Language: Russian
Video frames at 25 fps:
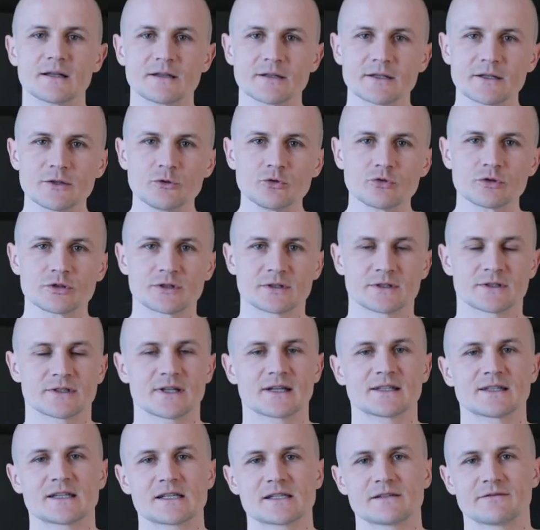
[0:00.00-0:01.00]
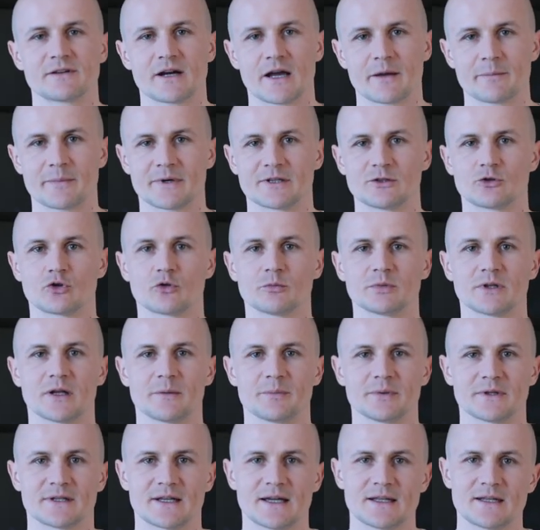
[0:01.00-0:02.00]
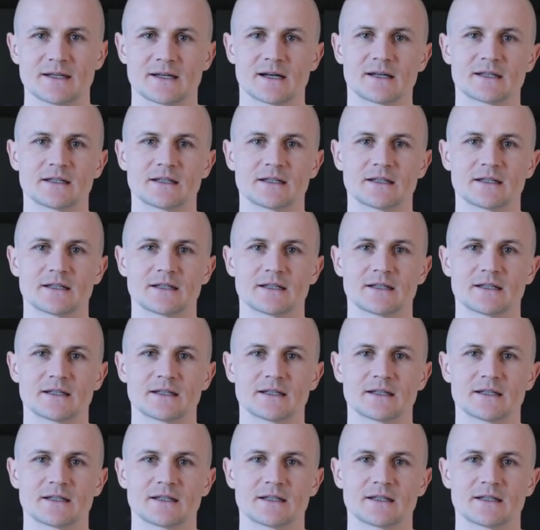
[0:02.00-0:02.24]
дают так называемое дробное питание,